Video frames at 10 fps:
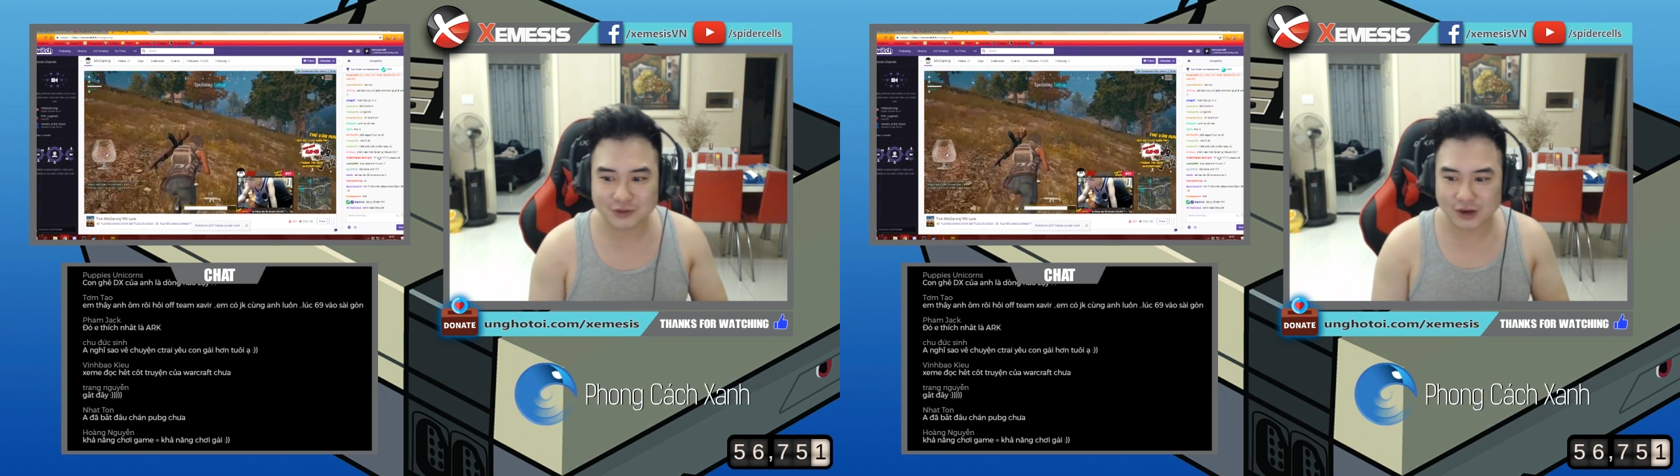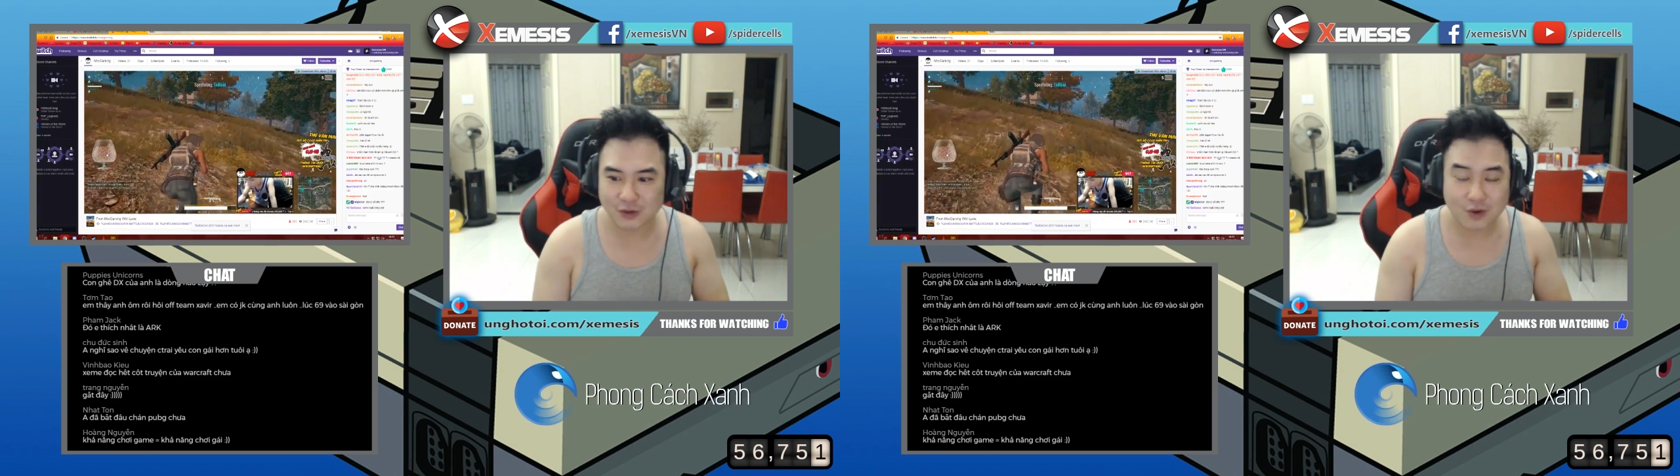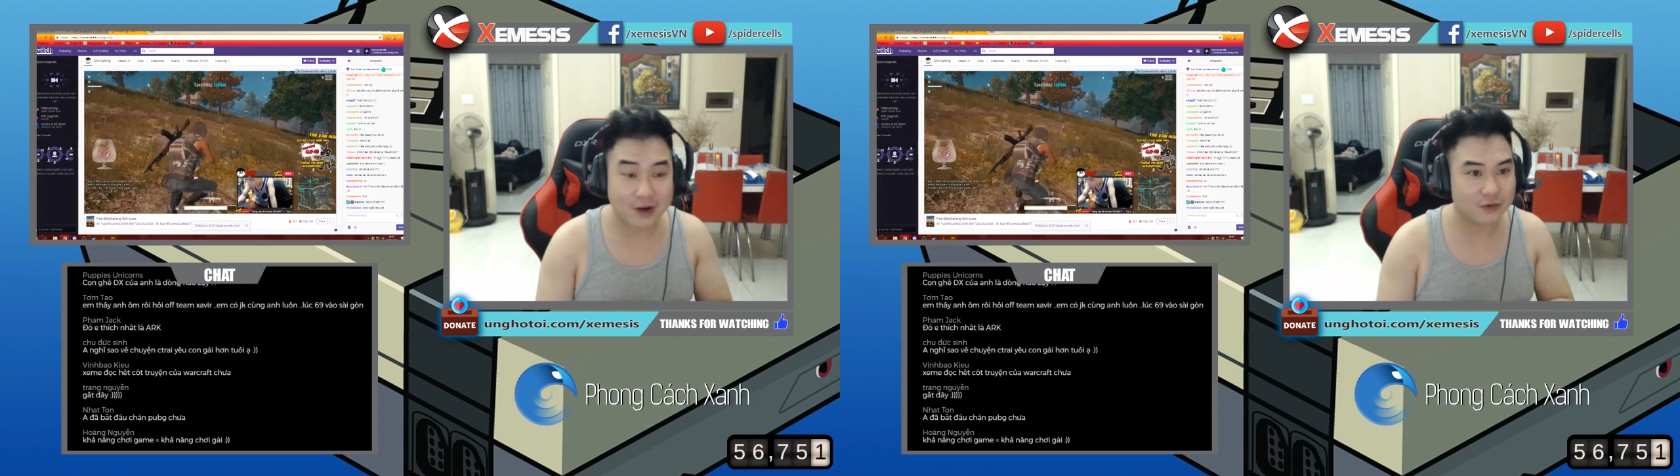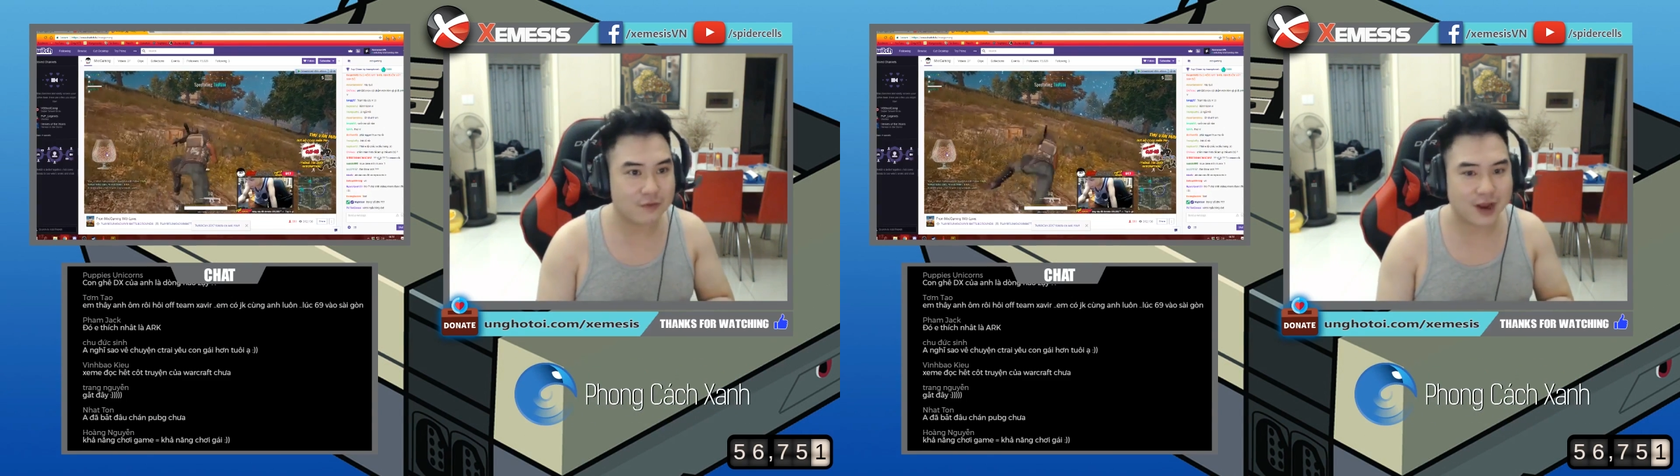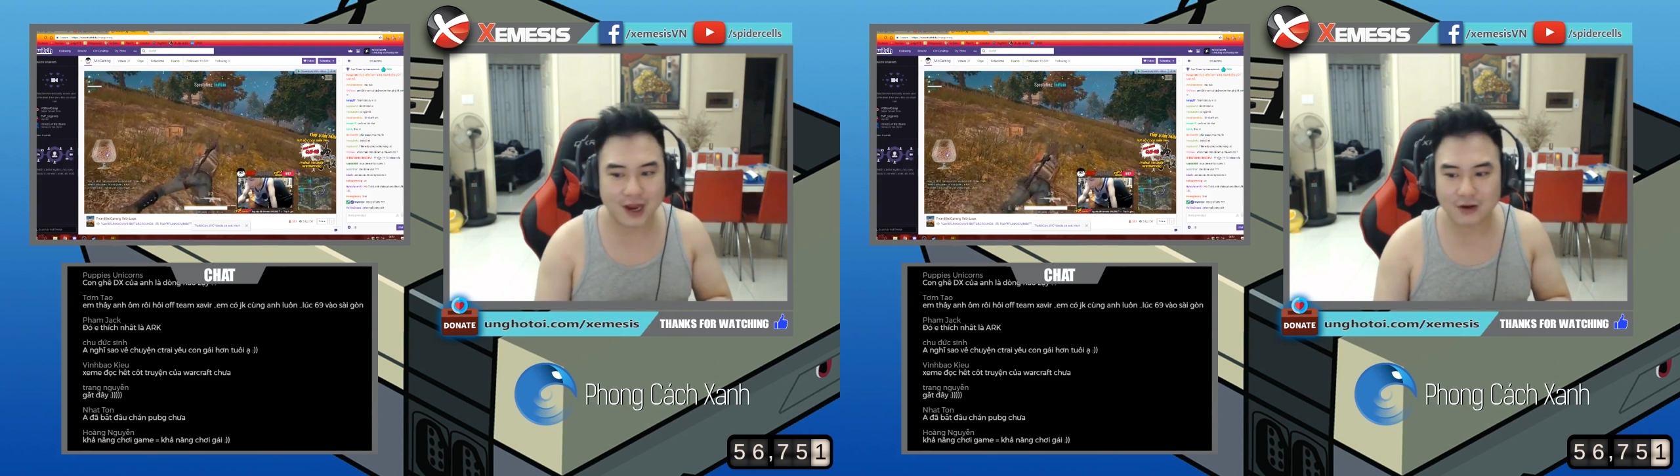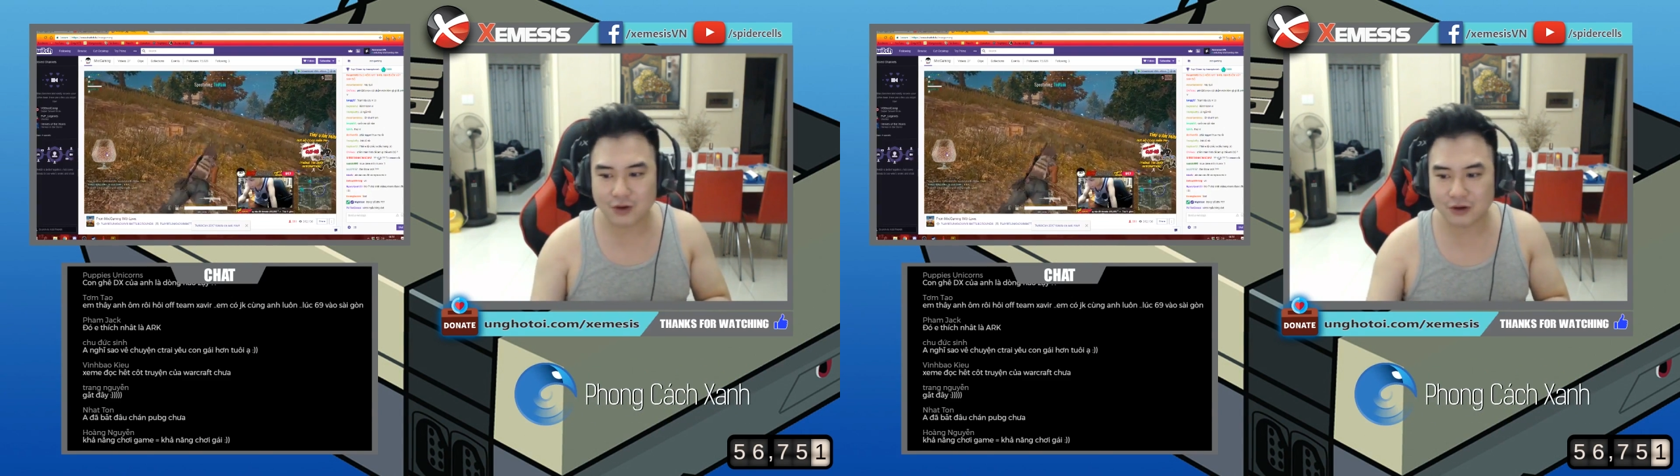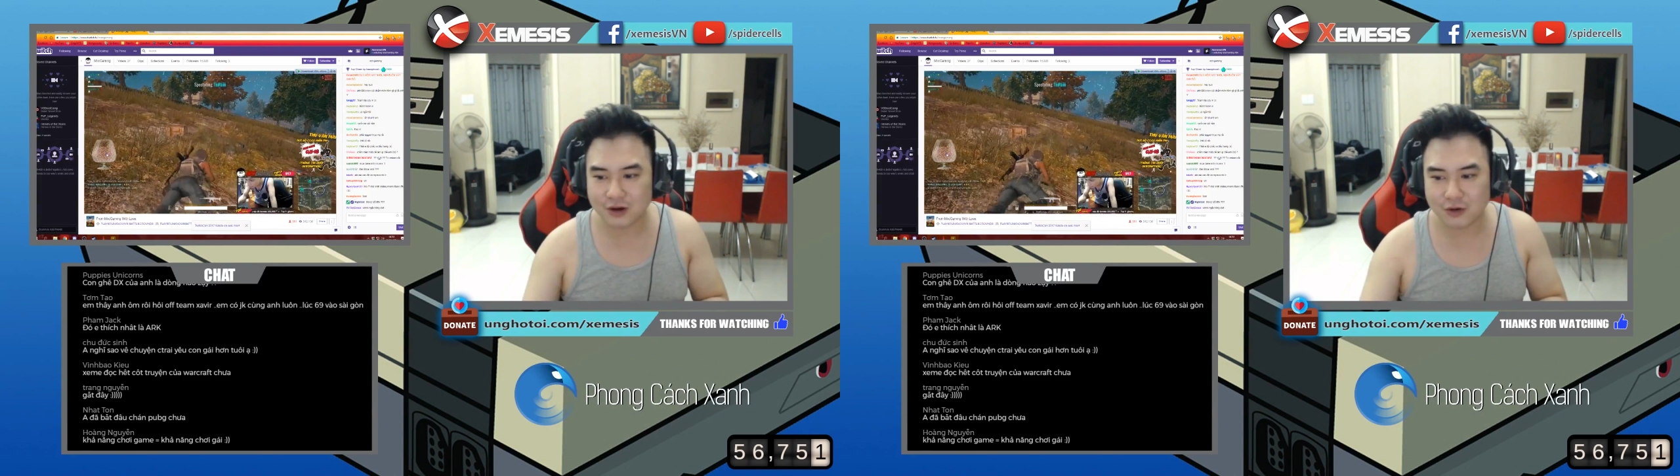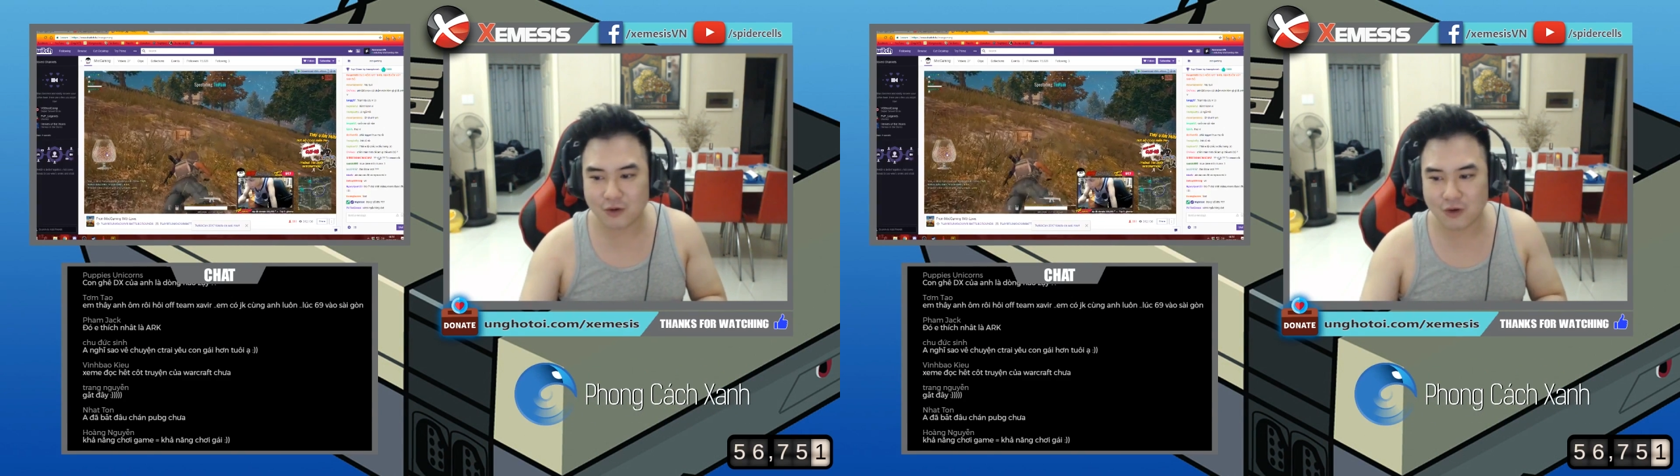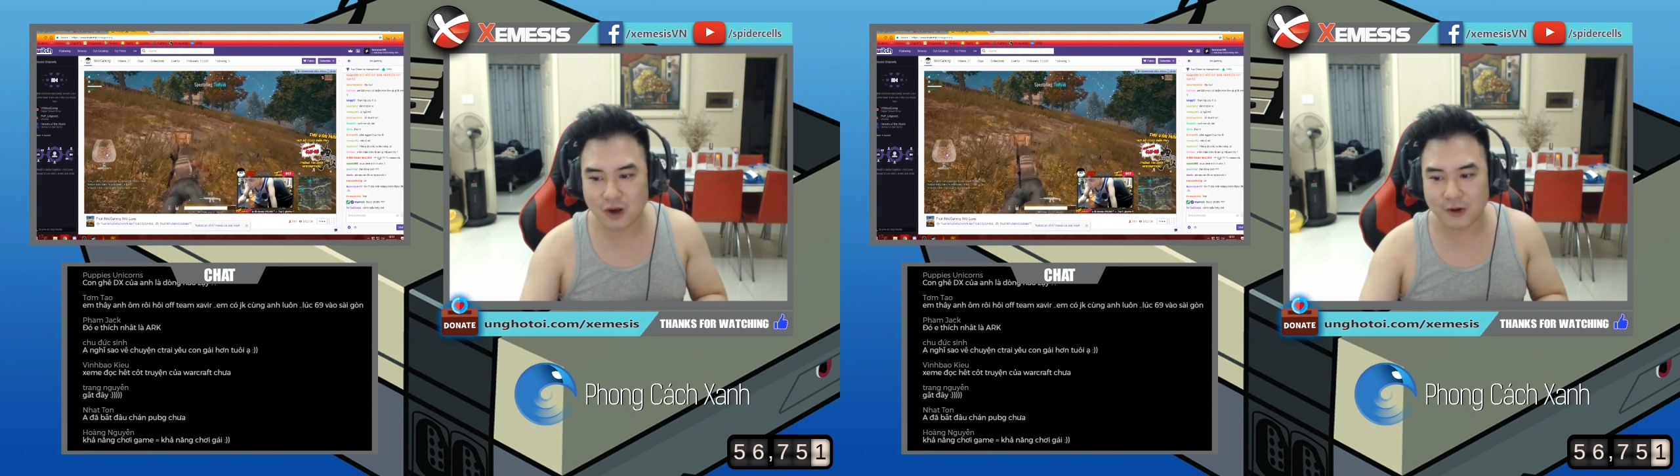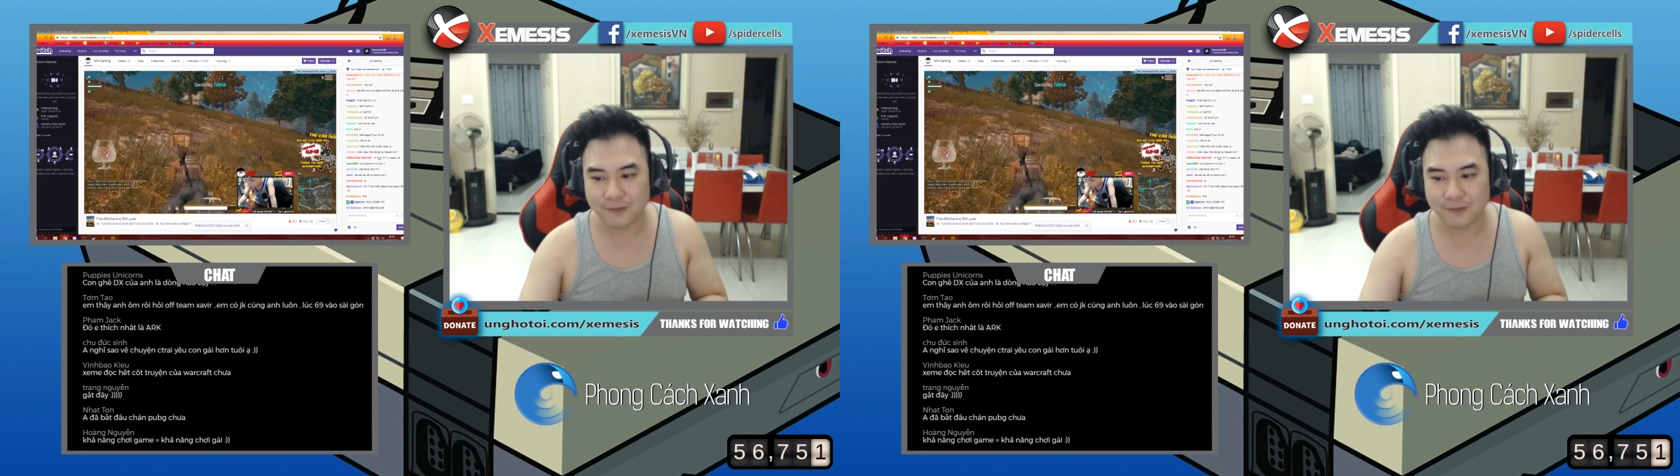Warcraft đúng hay luôn, đừng có đùa.